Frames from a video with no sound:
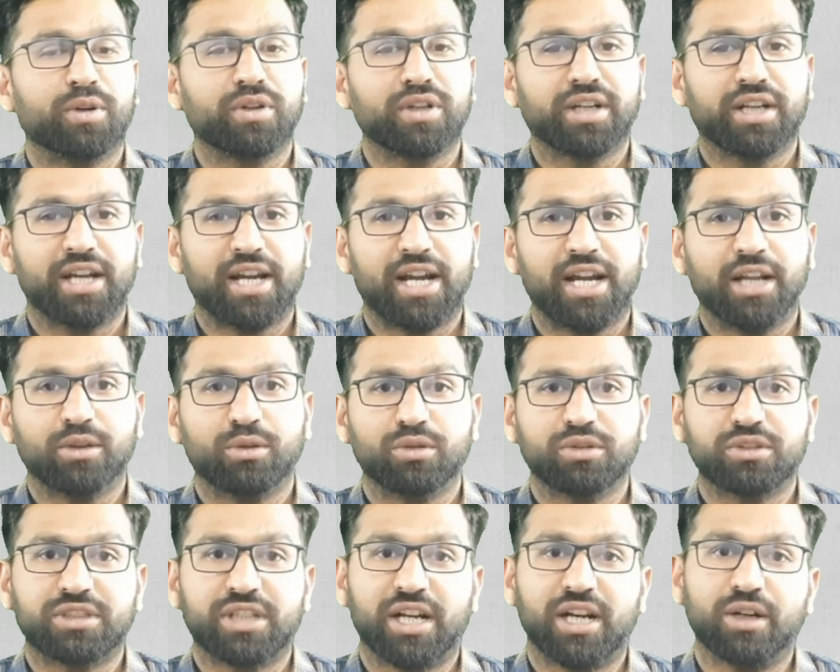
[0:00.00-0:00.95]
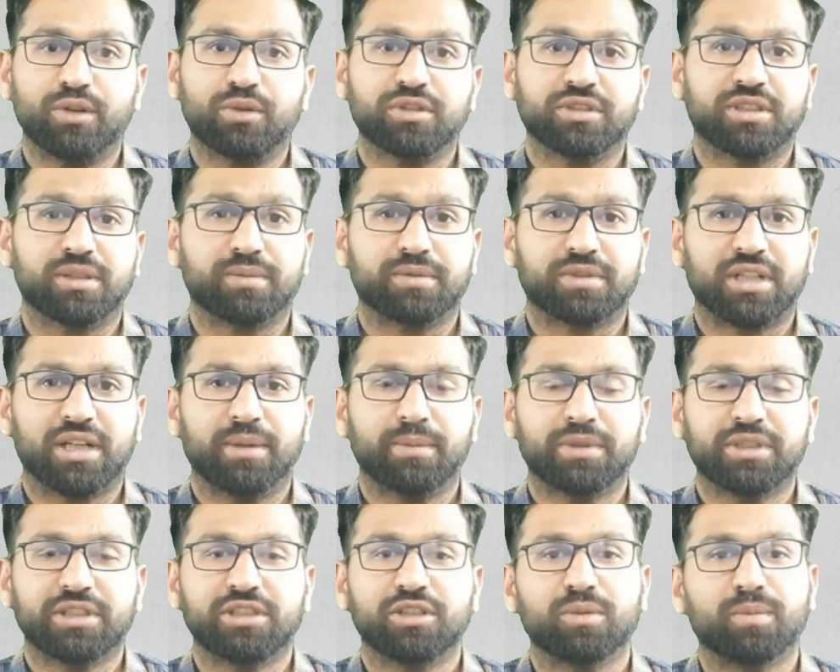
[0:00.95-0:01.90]
कोई नया है तो चैनल को
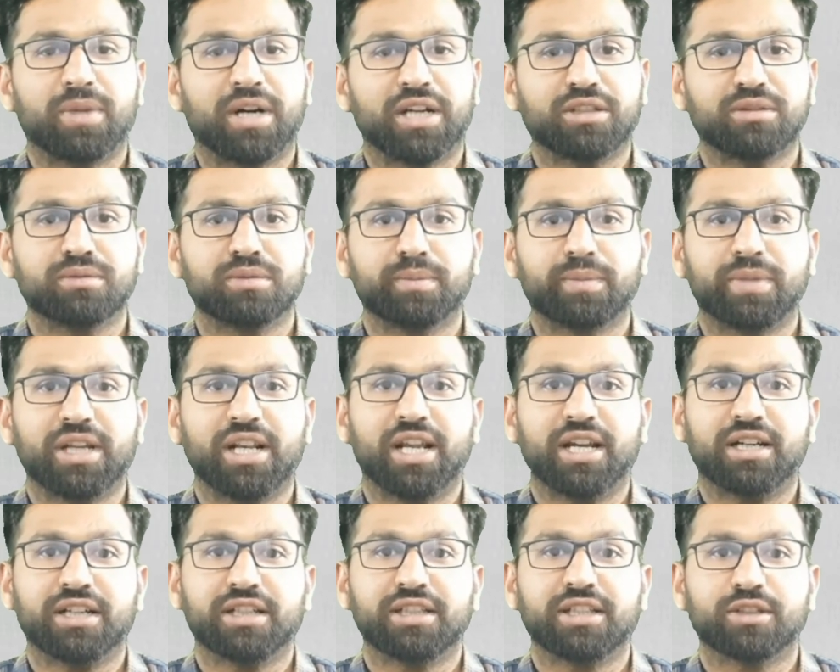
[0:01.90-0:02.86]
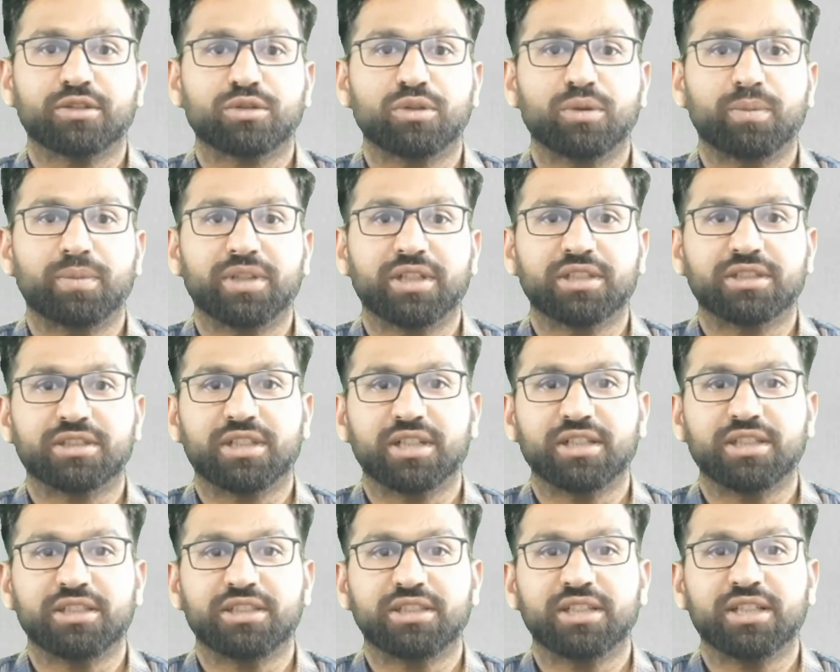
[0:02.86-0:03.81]
सब्सक्राइब कीजिए और बाजू में बेल आइकन दिया उसको प्रेस
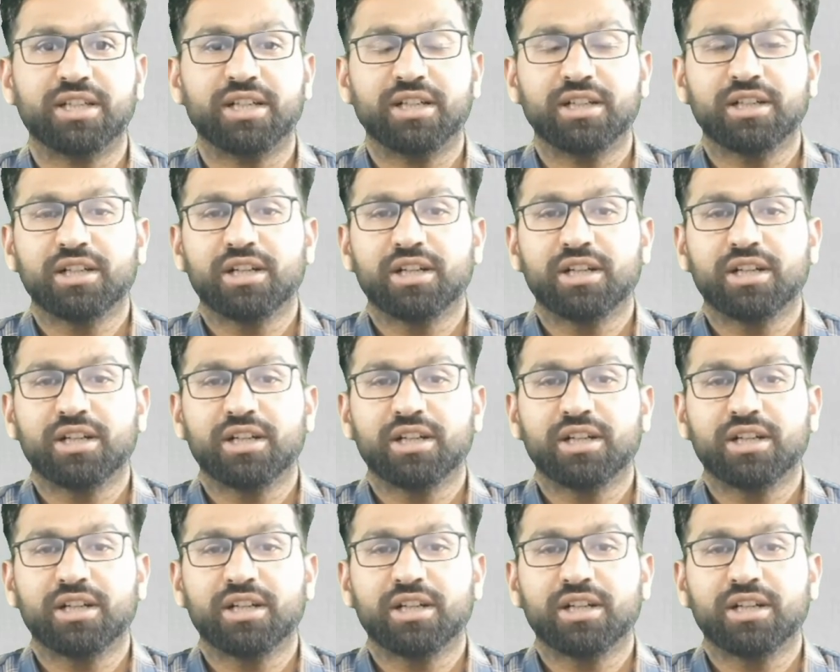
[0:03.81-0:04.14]
कर दीजिए